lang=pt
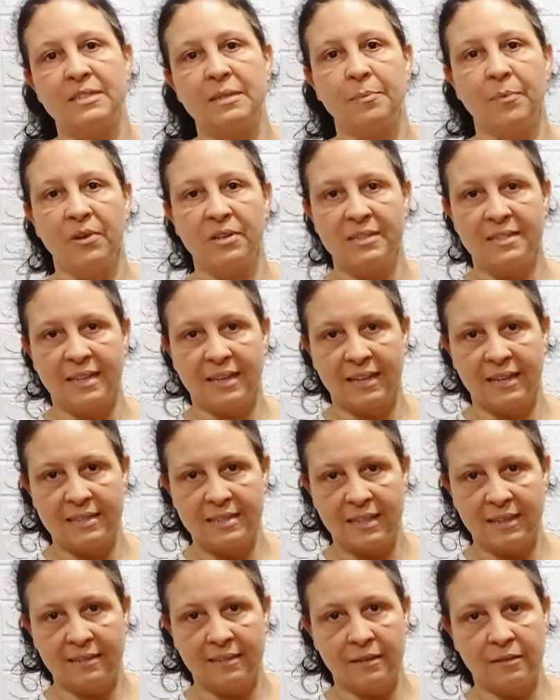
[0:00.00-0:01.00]
você pode estar
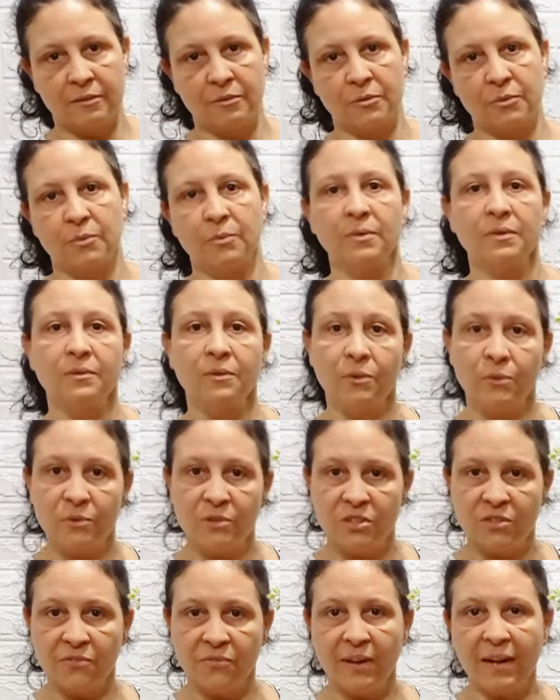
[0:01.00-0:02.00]
acrescentando
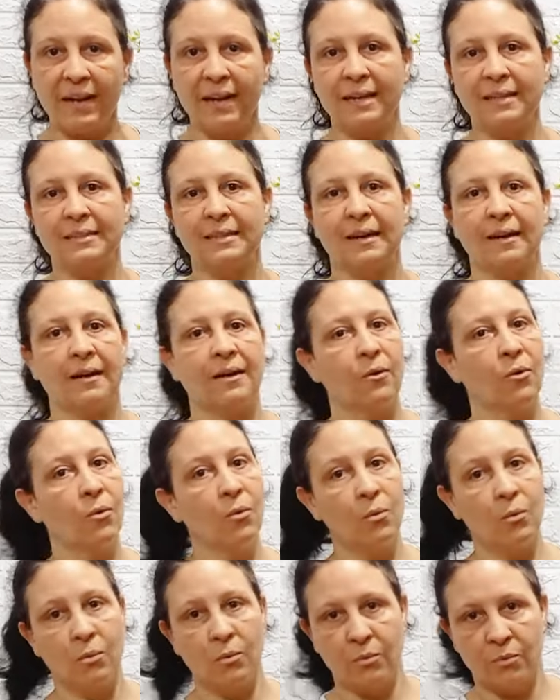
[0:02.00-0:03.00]
luz de fada
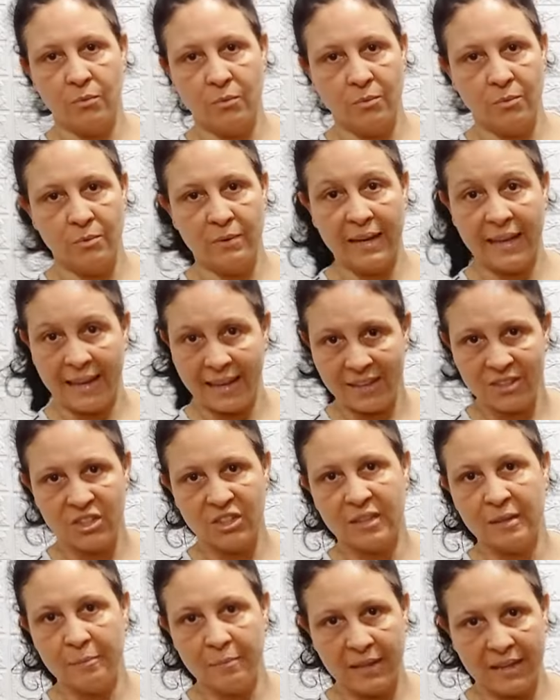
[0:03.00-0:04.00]
ou um
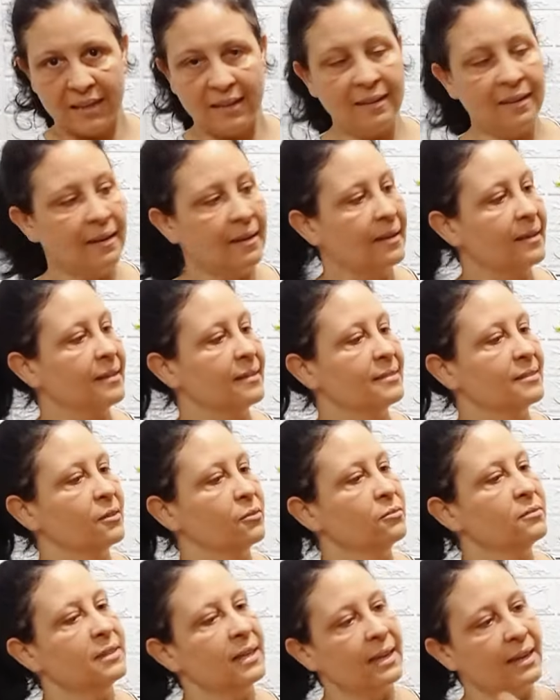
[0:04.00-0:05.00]
LED também.
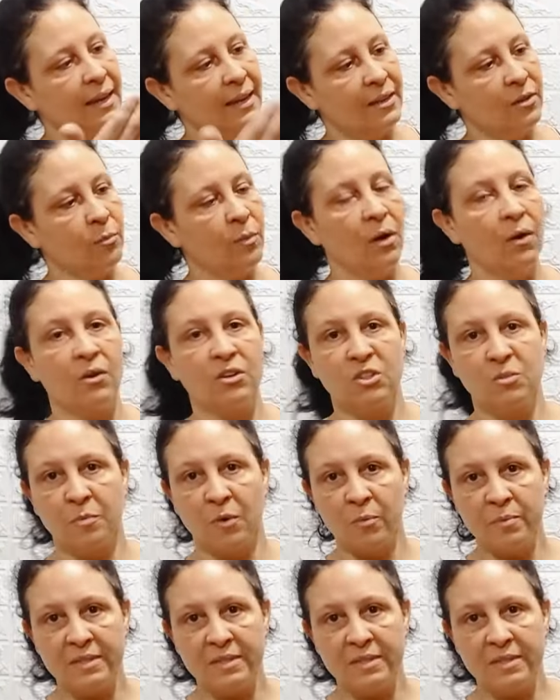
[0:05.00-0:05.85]
Então tem aí uma ótima